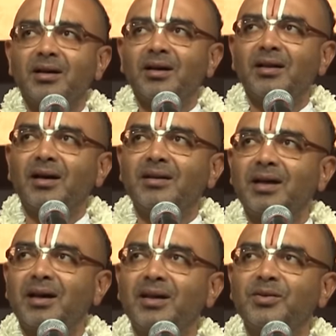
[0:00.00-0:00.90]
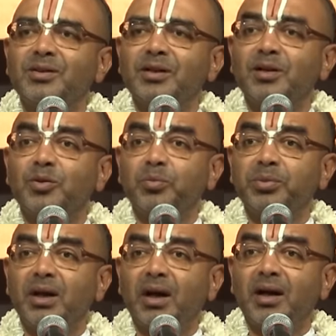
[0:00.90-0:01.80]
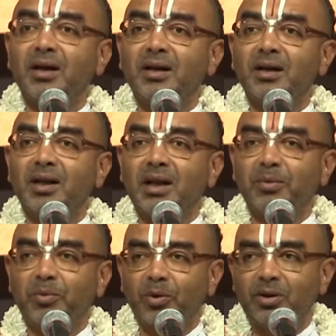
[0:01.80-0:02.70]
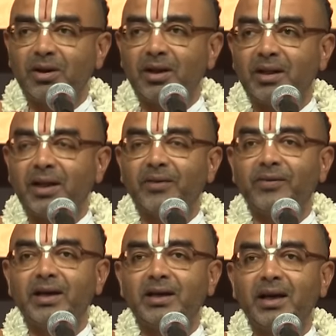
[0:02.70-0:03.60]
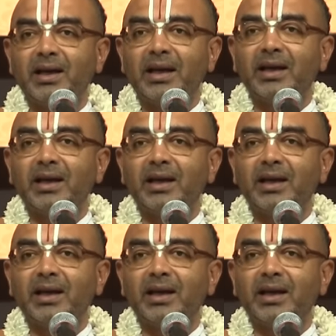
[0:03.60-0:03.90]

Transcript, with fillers: ஏதான தலையில் வச்சுருக்கிற தொப்பியா இல்லை நாம் போட்டுருக்கிற ஏதான வேட்டியா